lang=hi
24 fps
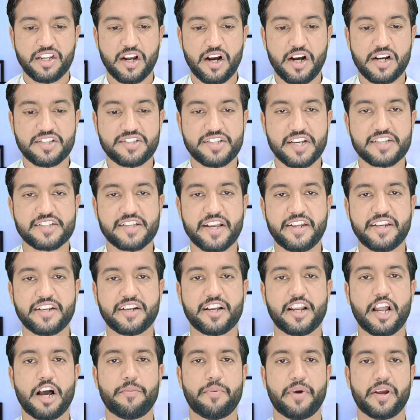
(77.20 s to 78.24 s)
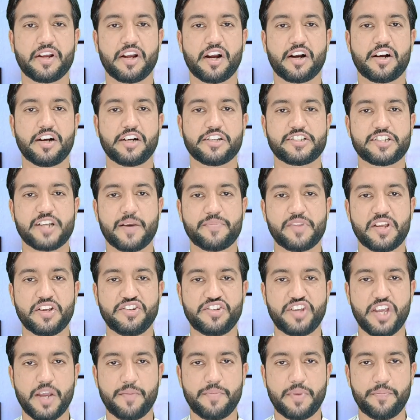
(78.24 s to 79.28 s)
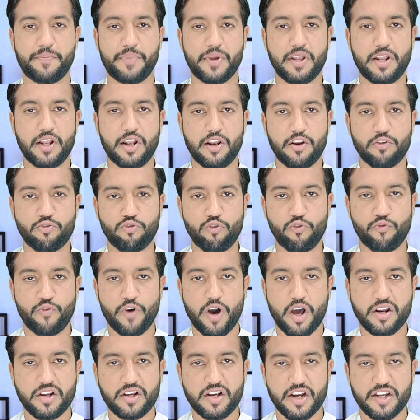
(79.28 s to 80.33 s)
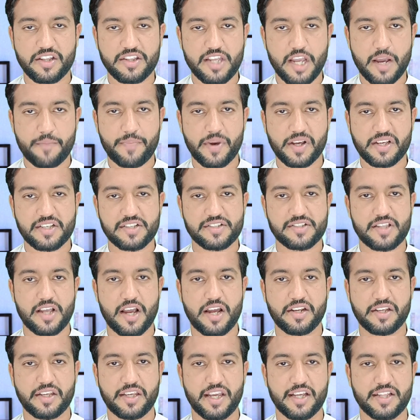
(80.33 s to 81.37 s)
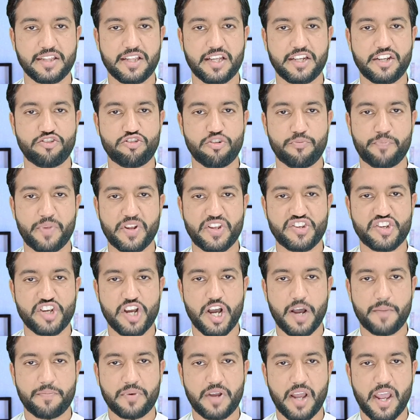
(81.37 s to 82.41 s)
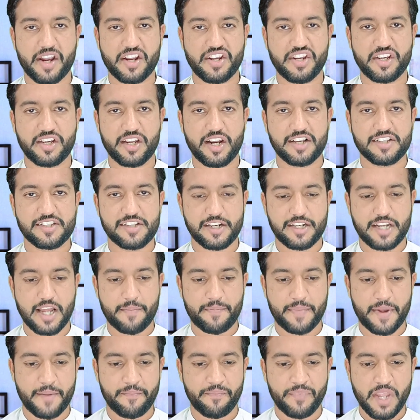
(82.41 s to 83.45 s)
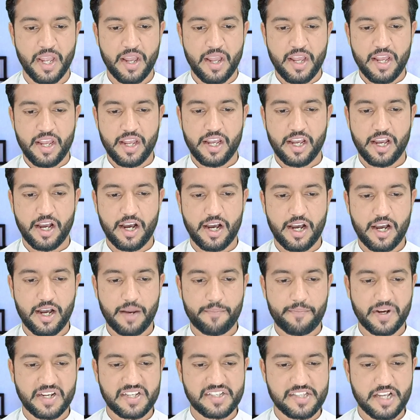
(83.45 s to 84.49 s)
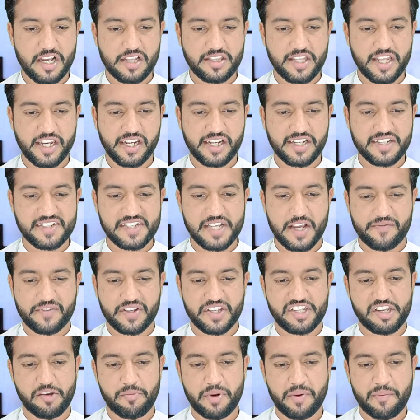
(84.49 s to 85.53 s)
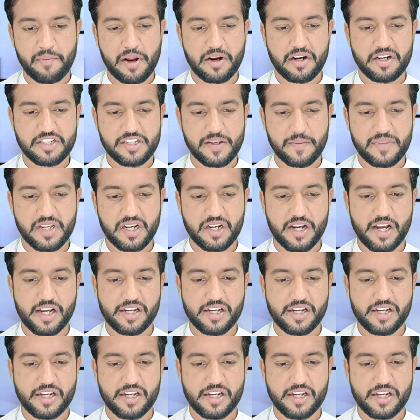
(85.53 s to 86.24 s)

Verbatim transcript: ईरान जैसा इनकलाब आएगा खान साहब ने यह भी बिल्कुल वार कर दिया पाकिस्तान के अंदर ये जो पंजाब का एक निगरान सेटअप है पाकिस्तान तहरीक इंसाफ के चेयरमैन इमरान खान साहब ने